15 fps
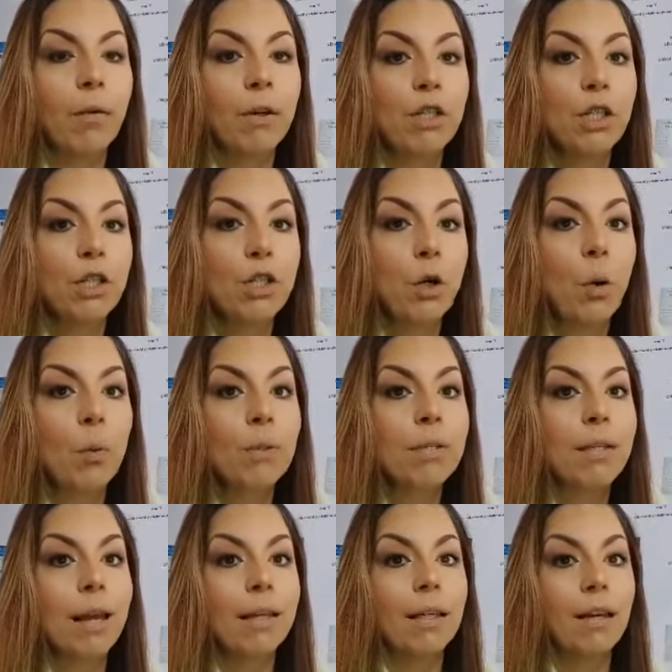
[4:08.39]
a gente
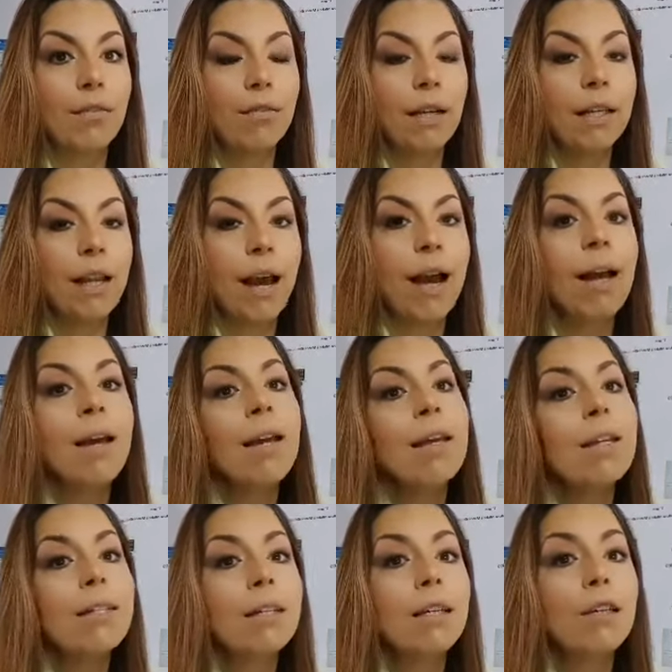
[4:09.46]
consegue avaliar
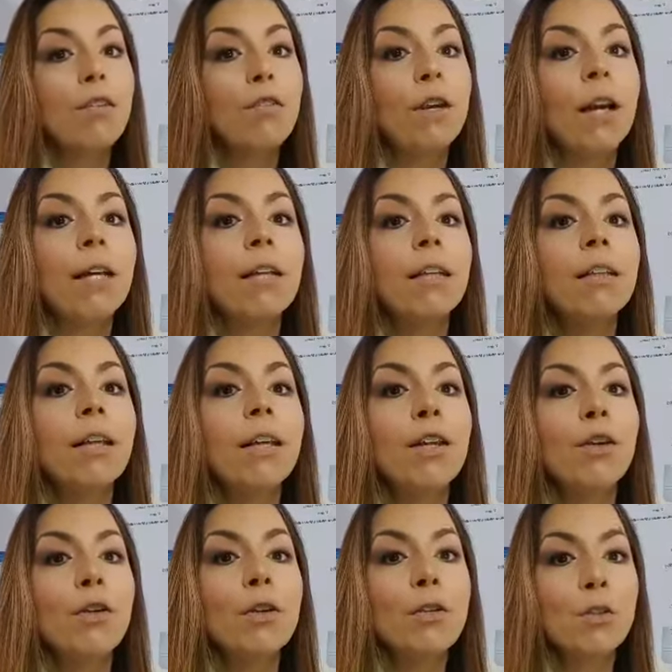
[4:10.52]
e significa que
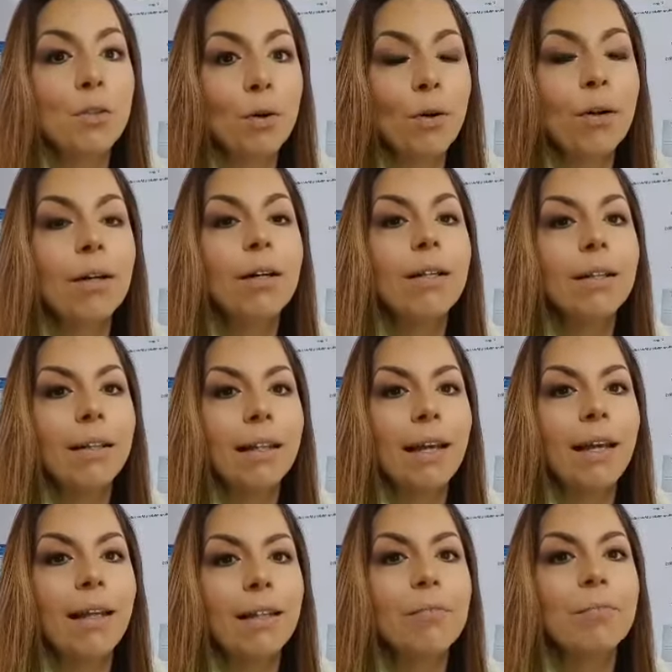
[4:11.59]
interiorizou
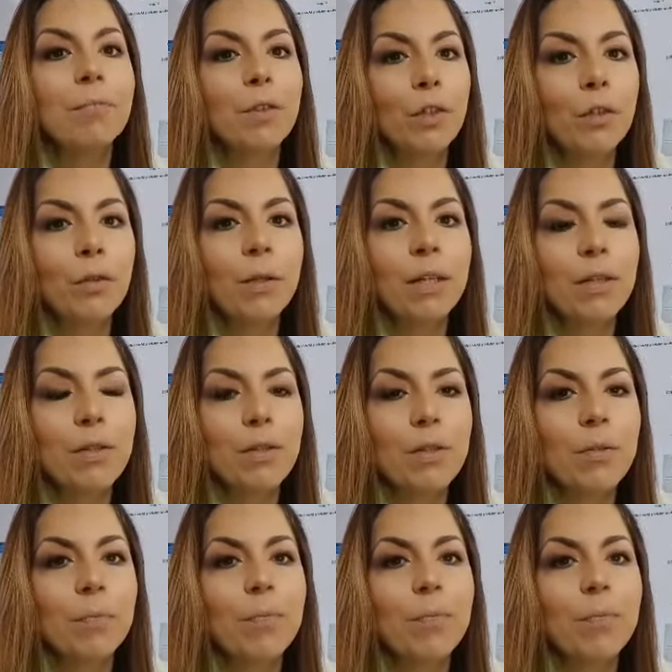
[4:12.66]
nele tudo isso.